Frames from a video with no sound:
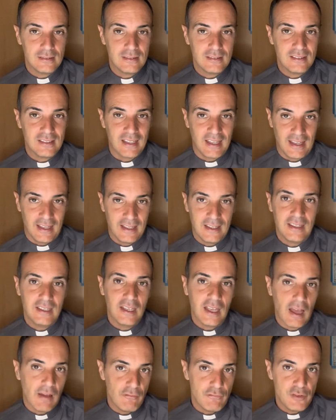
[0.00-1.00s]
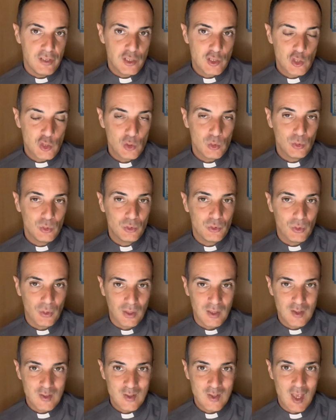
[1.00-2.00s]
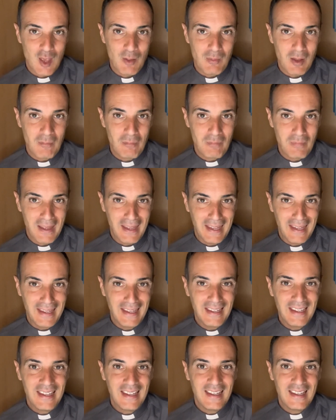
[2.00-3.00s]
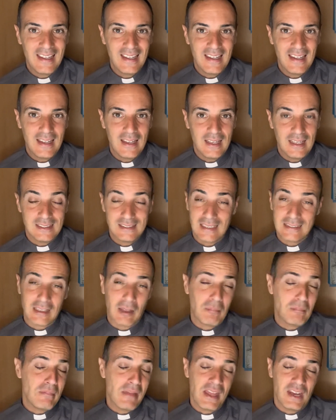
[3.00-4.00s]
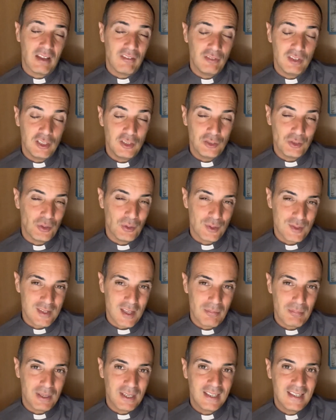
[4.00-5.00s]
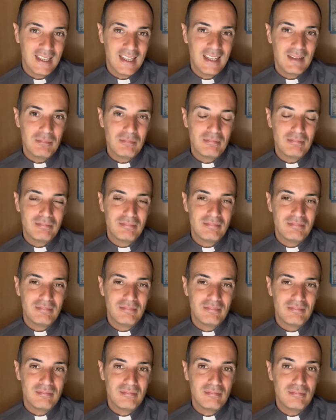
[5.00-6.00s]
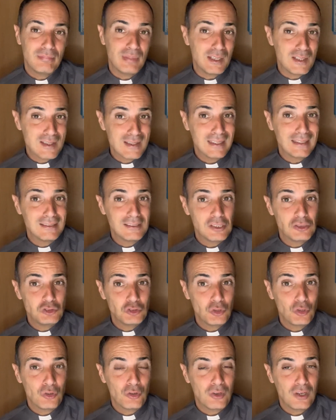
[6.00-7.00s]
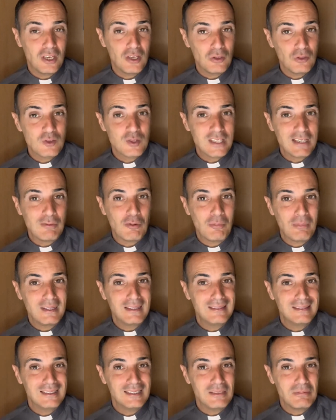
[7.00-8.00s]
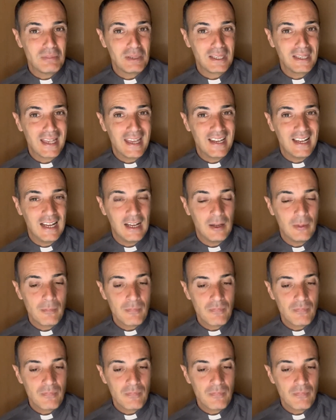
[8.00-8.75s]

che chi ha vissuto insieme a me è stata meravigliosa perché per sette giorni i nostri momenti di preghiera